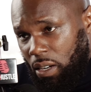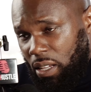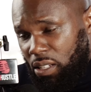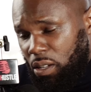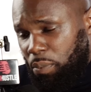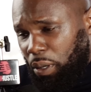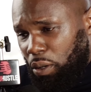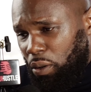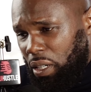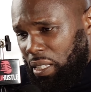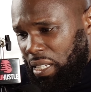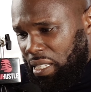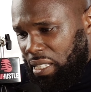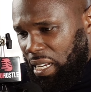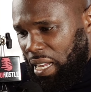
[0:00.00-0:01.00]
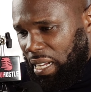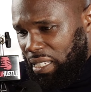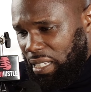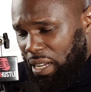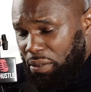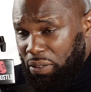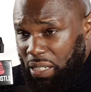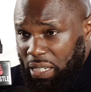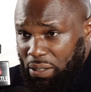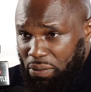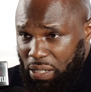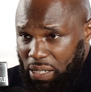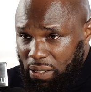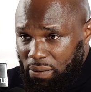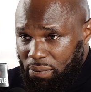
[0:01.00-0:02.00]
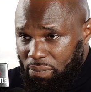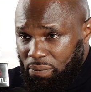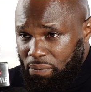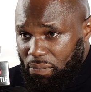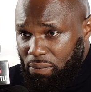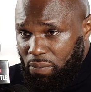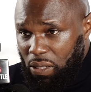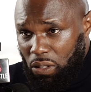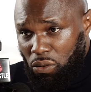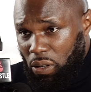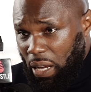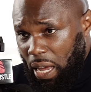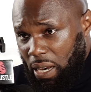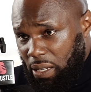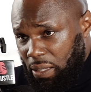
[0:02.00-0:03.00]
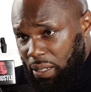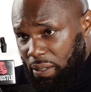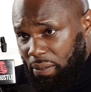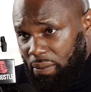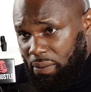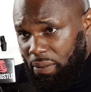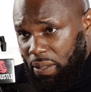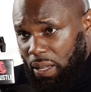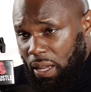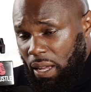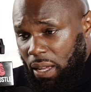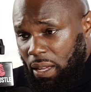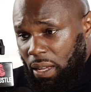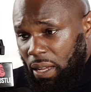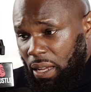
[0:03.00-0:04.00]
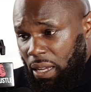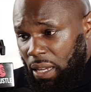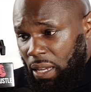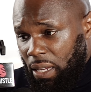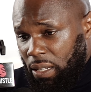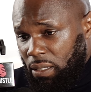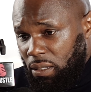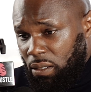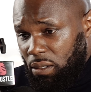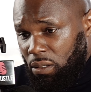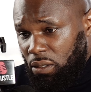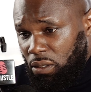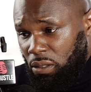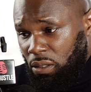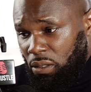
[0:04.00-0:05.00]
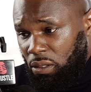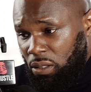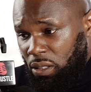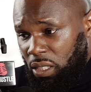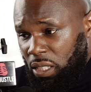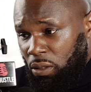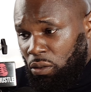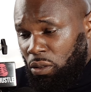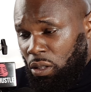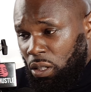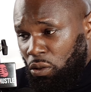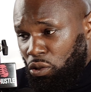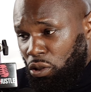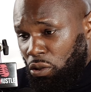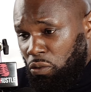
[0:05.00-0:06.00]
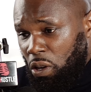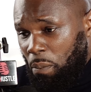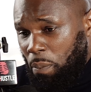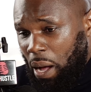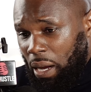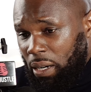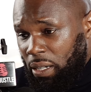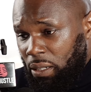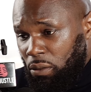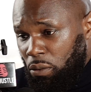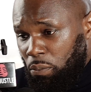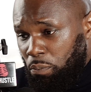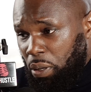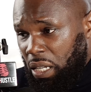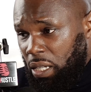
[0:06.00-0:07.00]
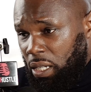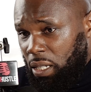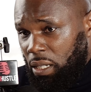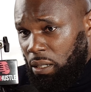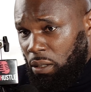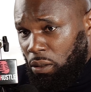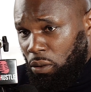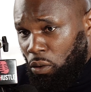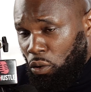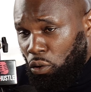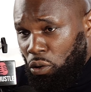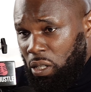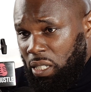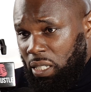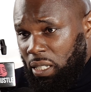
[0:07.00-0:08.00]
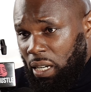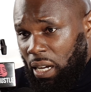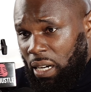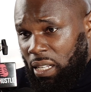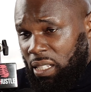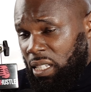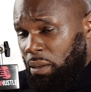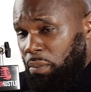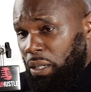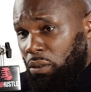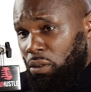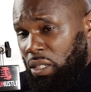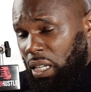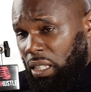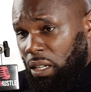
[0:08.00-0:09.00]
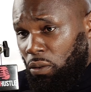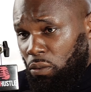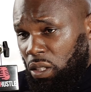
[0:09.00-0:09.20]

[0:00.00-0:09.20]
La seule priorité, c'est l'axe Afrique-Afrique. C'est une réalité. Et si on en est aujourd'hui à parler de pays qu'on relie à la dynamique de certains...